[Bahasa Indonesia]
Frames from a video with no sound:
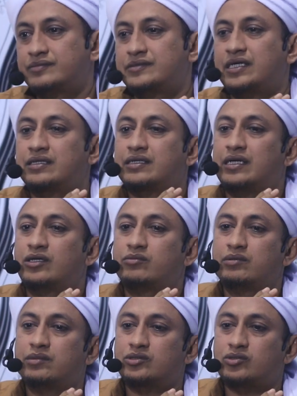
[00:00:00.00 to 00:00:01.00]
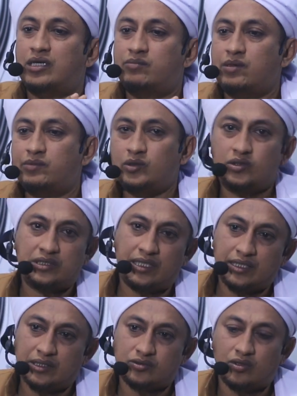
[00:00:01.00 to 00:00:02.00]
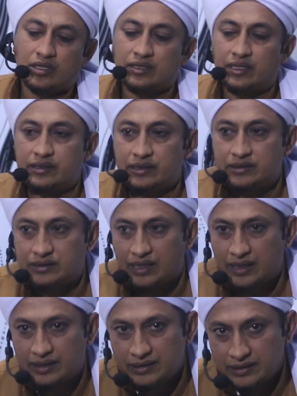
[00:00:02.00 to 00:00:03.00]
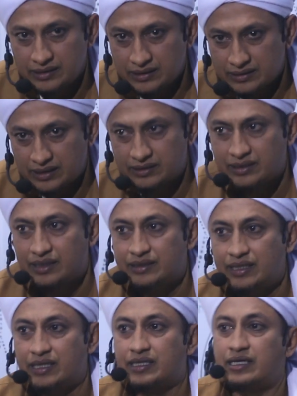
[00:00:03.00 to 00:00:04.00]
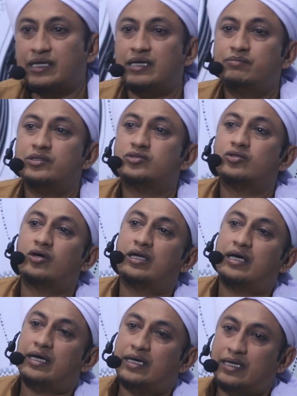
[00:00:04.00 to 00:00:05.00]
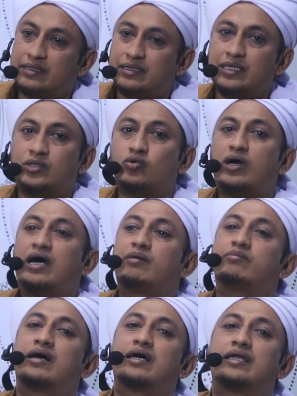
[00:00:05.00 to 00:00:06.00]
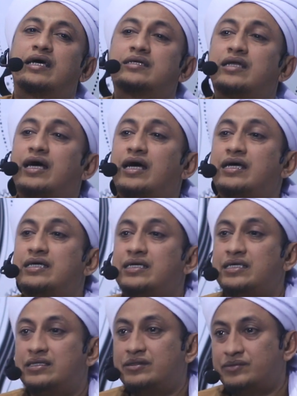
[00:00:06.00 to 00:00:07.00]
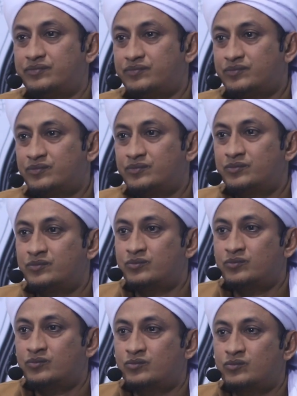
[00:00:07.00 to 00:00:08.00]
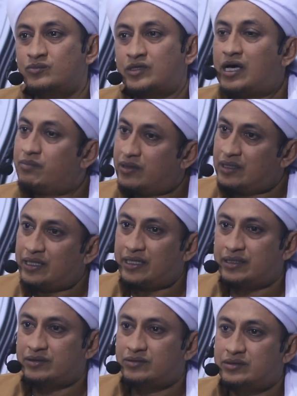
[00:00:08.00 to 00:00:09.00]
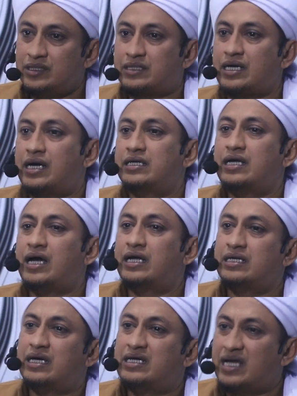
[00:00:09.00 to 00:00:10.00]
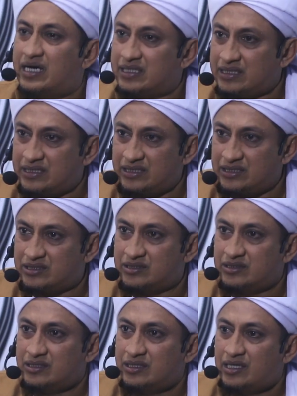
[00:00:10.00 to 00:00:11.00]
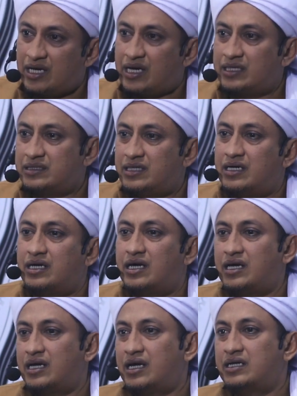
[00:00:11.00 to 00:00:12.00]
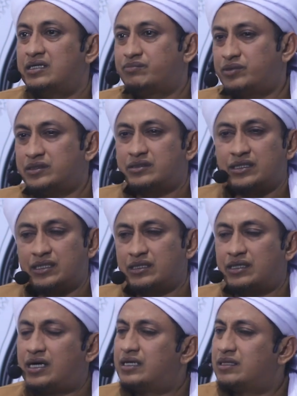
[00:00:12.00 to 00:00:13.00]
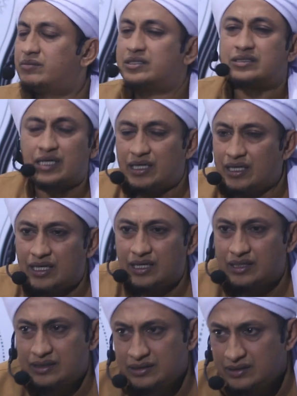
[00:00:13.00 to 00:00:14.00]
Dan kalau memang sholat memenuhi syarat Sholat anda sah Tentang dikir habis sholat Itu amalan lain Amal lain Jika ada anak nangis Ada hal-hal yang penting nggak ada masalah